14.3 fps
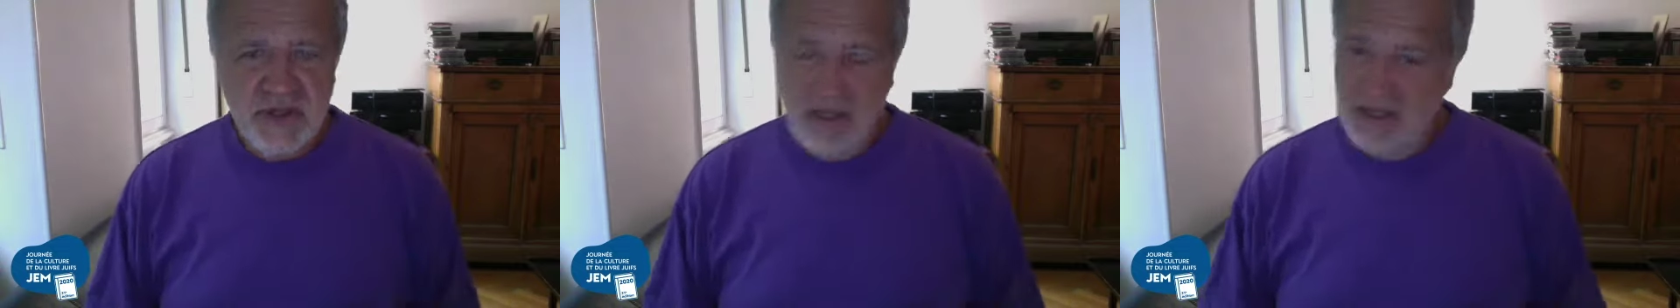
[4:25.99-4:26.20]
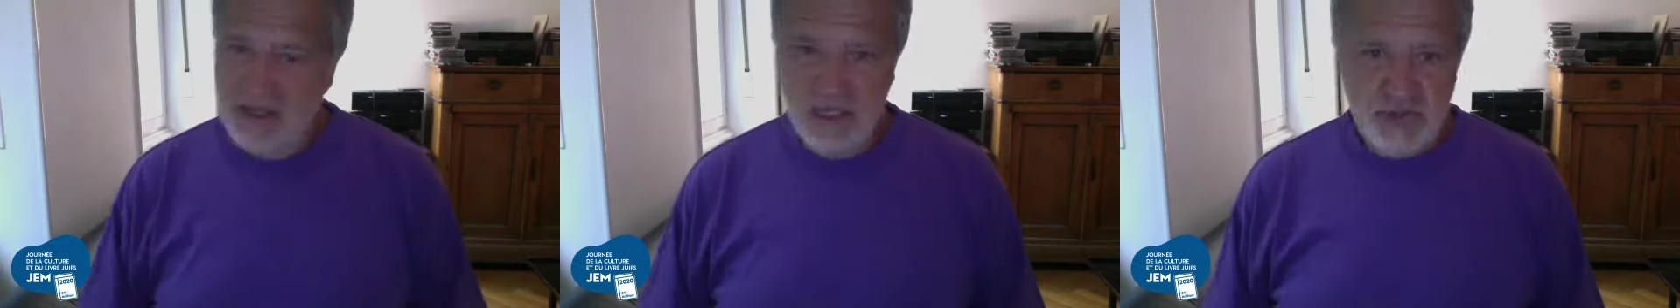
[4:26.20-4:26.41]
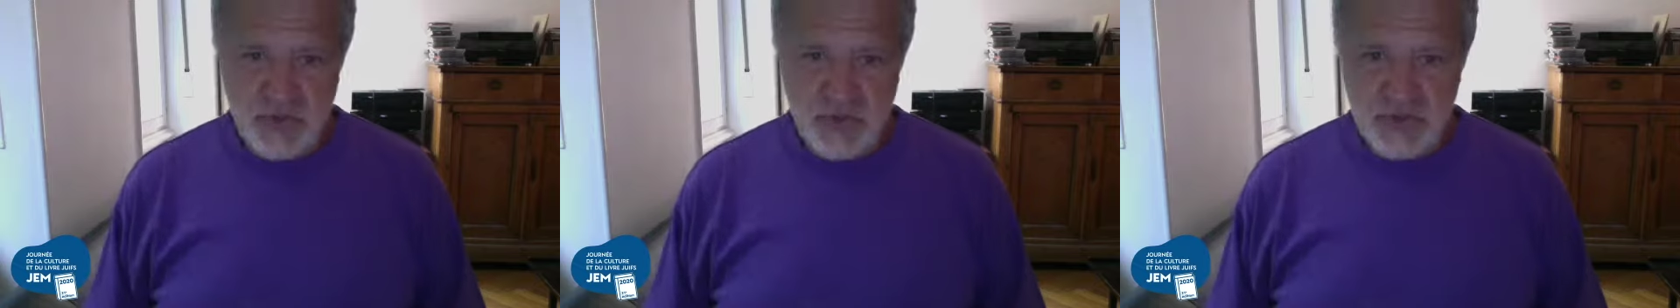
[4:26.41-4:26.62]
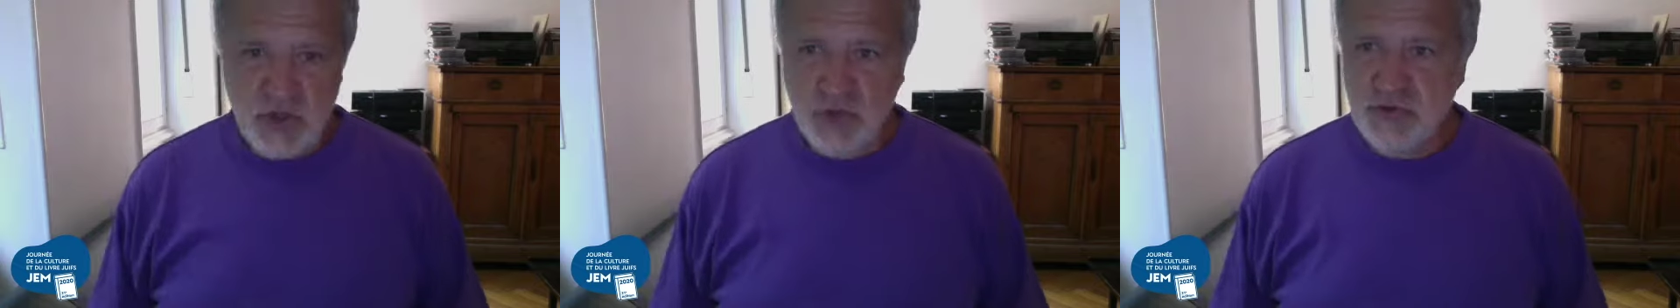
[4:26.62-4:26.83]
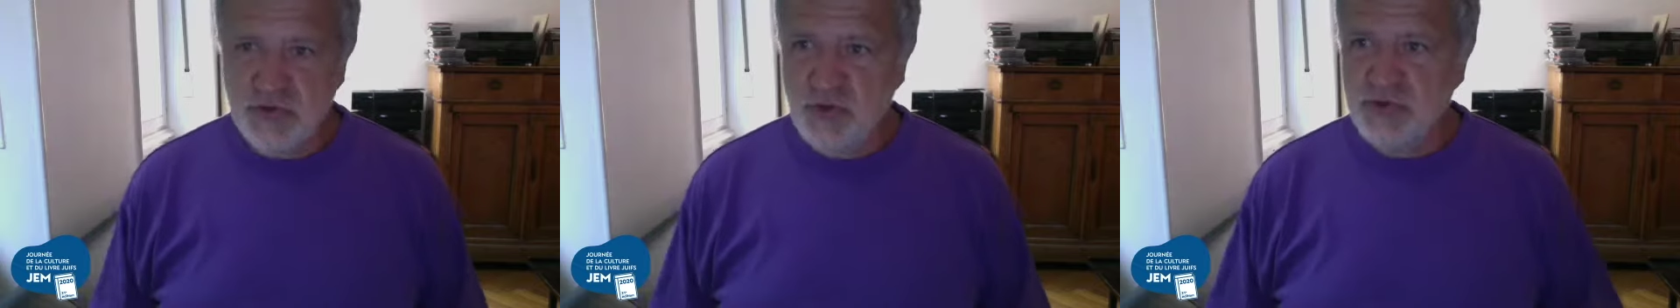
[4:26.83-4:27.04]
Et je me suis rendu
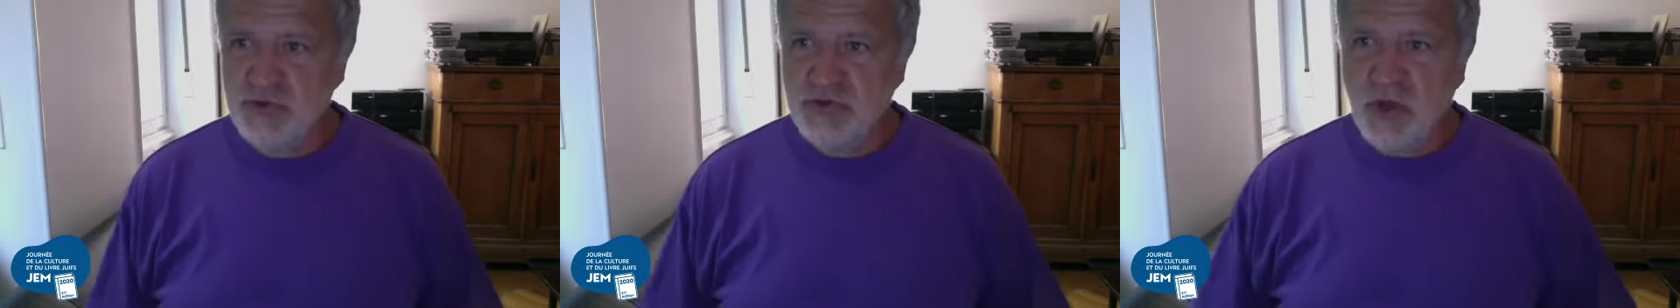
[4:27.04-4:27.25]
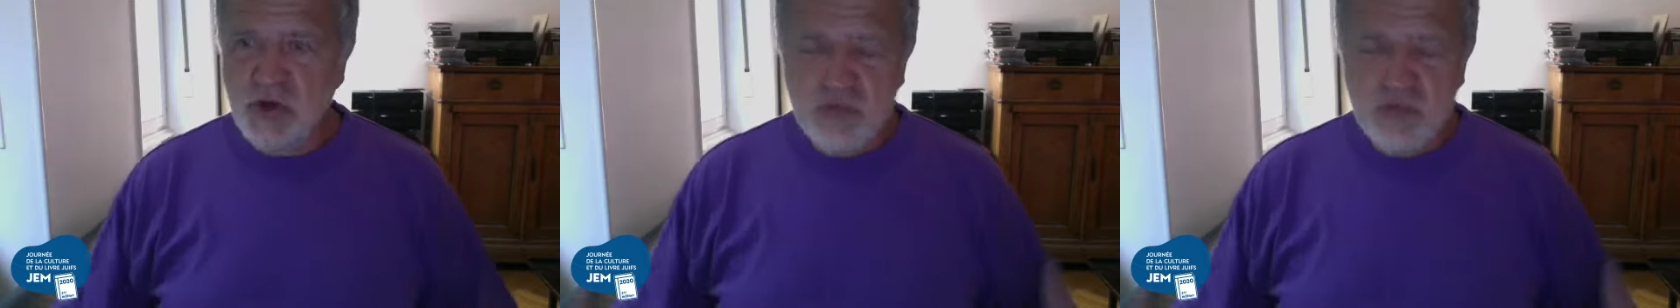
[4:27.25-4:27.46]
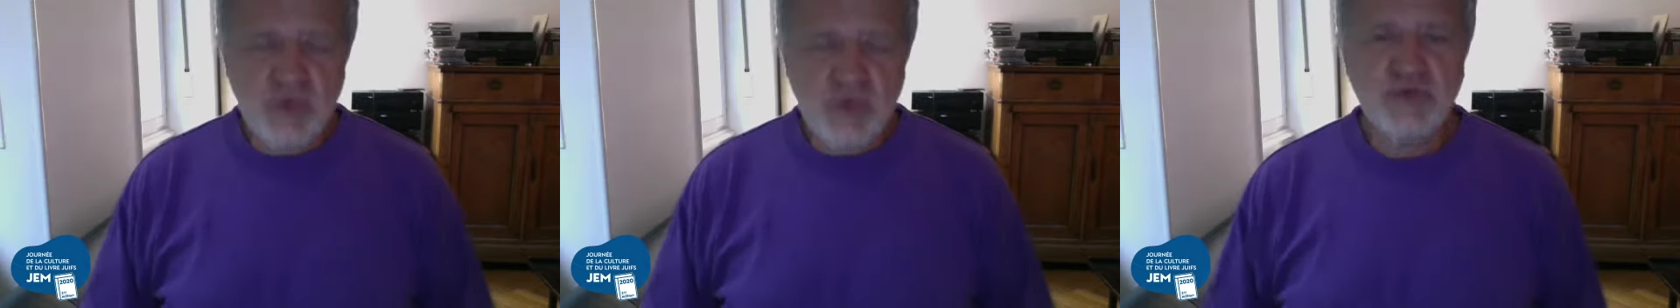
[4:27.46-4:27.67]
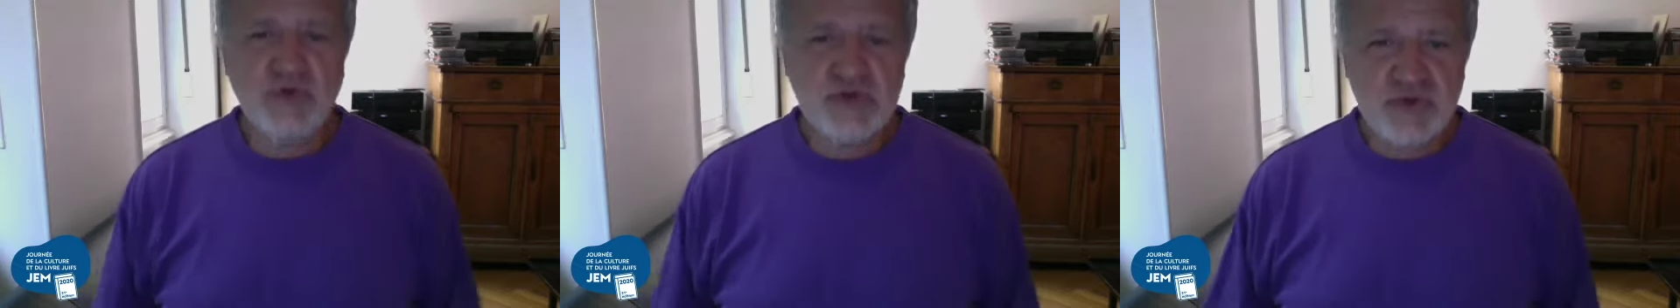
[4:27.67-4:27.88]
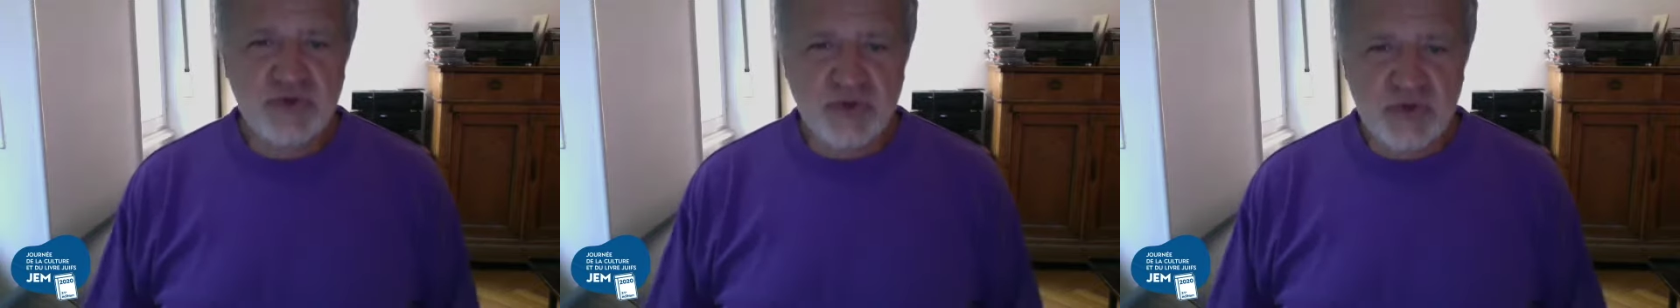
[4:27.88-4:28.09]
compte que dans le monde
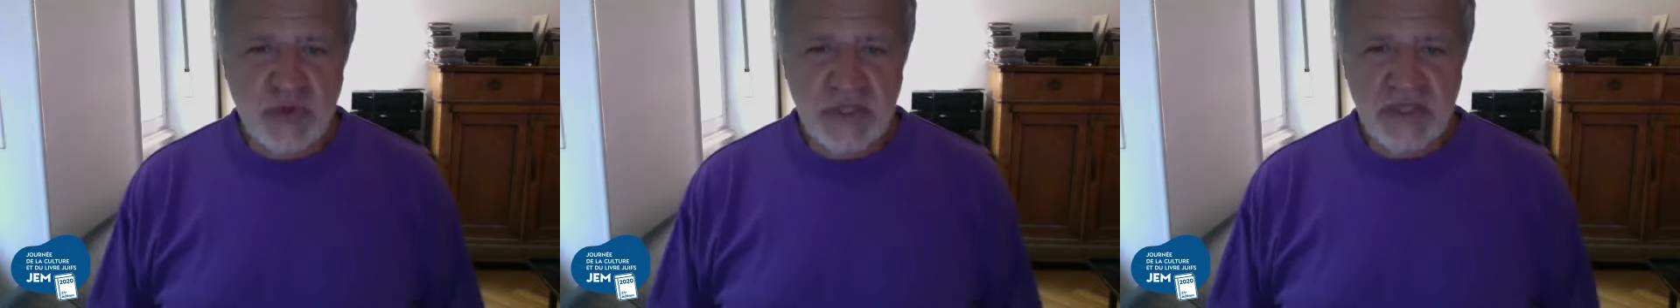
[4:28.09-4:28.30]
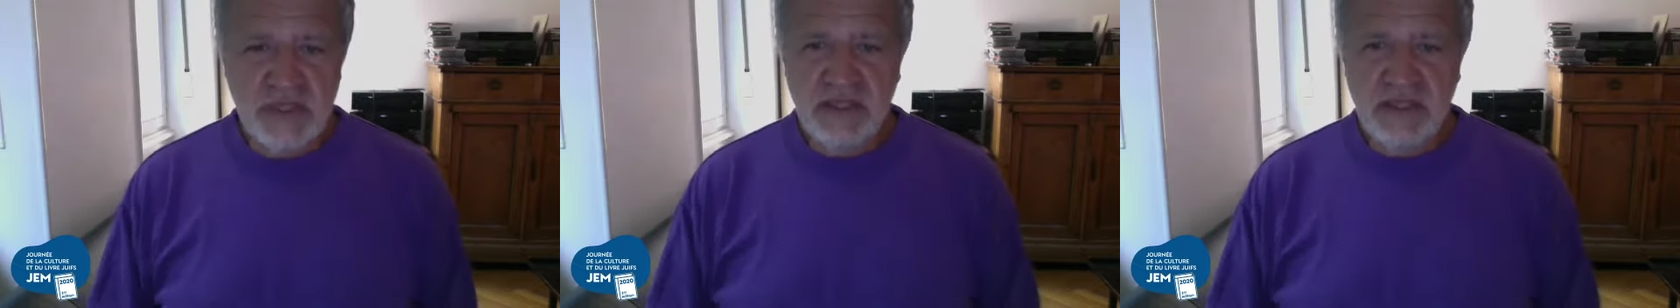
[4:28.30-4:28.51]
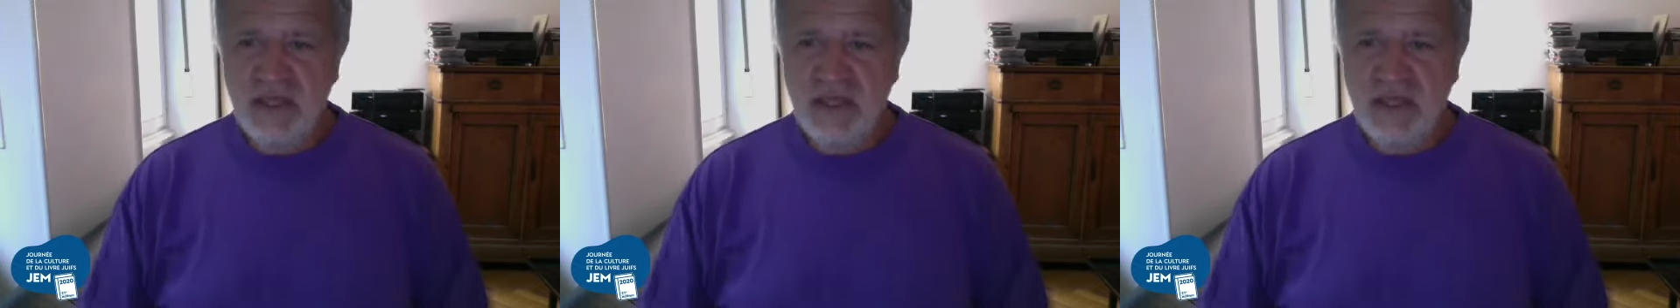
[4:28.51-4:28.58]
d'aujourd'hui,